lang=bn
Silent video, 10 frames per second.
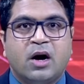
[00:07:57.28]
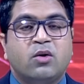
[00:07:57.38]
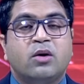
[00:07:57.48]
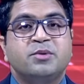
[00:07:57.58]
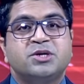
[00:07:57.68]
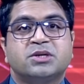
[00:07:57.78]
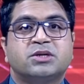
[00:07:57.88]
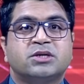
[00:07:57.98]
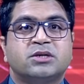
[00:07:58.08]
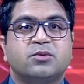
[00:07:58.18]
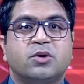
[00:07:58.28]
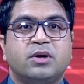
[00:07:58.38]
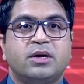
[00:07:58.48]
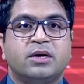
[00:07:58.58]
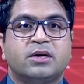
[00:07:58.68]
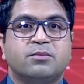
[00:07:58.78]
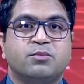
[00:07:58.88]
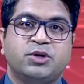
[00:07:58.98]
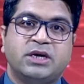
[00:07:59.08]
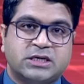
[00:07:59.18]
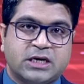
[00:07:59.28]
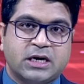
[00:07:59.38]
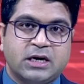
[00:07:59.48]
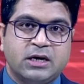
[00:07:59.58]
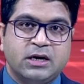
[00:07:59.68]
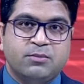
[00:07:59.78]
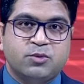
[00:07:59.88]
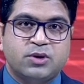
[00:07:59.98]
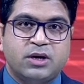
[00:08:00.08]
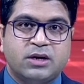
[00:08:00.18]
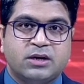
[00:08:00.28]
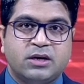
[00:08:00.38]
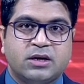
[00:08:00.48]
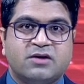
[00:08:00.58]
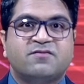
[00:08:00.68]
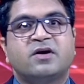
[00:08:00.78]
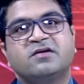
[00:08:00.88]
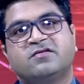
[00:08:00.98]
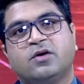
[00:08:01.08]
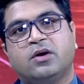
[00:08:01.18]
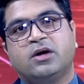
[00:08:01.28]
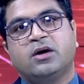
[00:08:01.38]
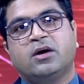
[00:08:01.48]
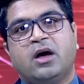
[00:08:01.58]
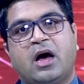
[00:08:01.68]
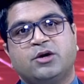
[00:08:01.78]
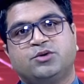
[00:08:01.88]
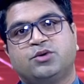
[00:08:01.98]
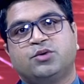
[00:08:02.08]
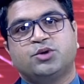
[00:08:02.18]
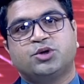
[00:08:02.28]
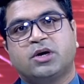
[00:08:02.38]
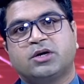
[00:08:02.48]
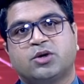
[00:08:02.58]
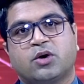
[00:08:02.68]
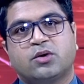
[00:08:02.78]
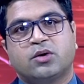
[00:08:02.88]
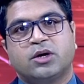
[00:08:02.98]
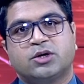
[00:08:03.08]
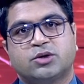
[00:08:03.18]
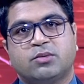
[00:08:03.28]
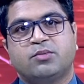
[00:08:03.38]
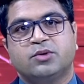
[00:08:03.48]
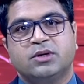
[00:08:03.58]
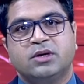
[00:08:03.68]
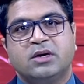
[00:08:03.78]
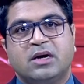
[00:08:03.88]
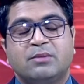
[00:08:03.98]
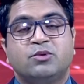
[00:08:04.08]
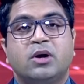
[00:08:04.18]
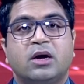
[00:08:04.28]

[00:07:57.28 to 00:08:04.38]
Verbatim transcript: আওয়ামী স্বেচ্ছাসেবক লীগ মদিনা শাখা মদিনার একটি কনফারেন্স হলে আয়োজিত অনুষ্ঠানে সংগঠনের সভাপতি আব্দুল